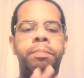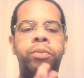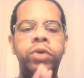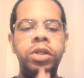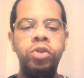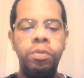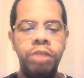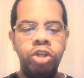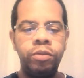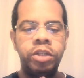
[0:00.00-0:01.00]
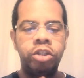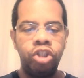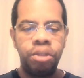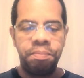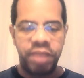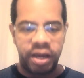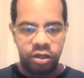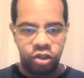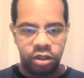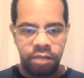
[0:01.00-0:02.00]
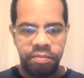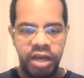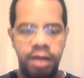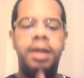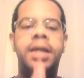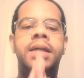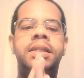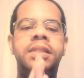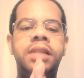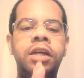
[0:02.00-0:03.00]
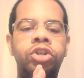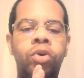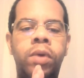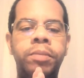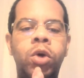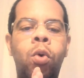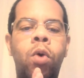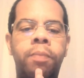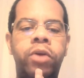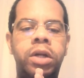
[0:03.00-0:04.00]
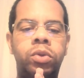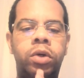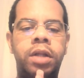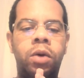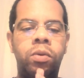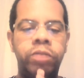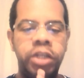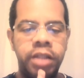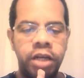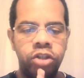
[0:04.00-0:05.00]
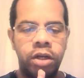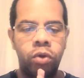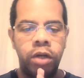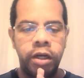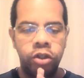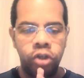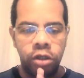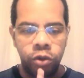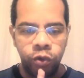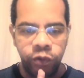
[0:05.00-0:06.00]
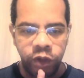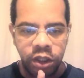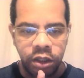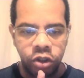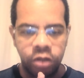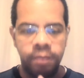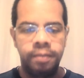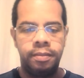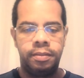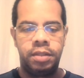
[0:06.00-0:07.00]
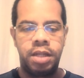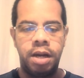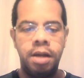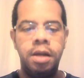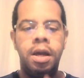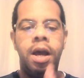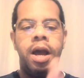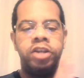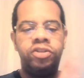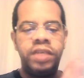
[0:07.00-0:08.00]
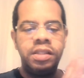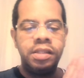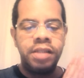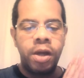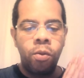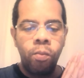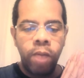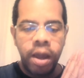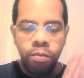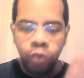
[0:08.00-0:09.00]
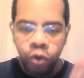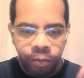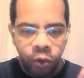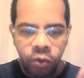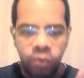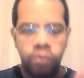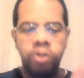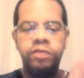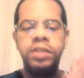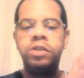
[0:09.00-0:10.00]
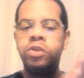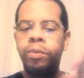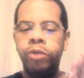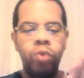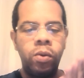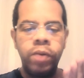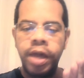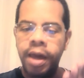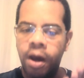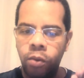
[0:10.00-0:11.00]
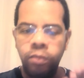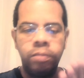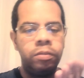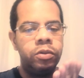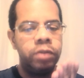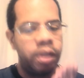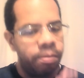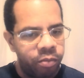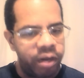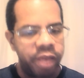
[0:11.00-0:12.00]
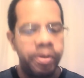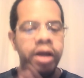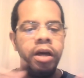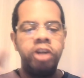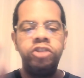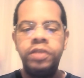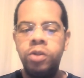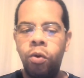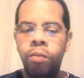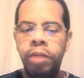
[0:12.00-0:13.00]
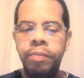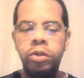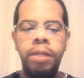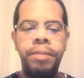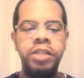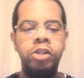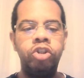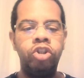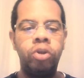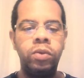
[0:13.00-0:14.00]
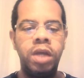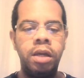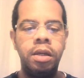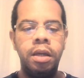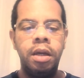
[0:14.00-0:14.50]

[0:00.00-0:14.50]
Por isso mesmo que a gente pede também. Seja um amigo colaborador da comunidade católica gerando vidas. Tá? Às vezes é, um, é muito pouco, às vezes você só pode doar um real e não tem problema. Às vezes é o complemento da passagem de alguém.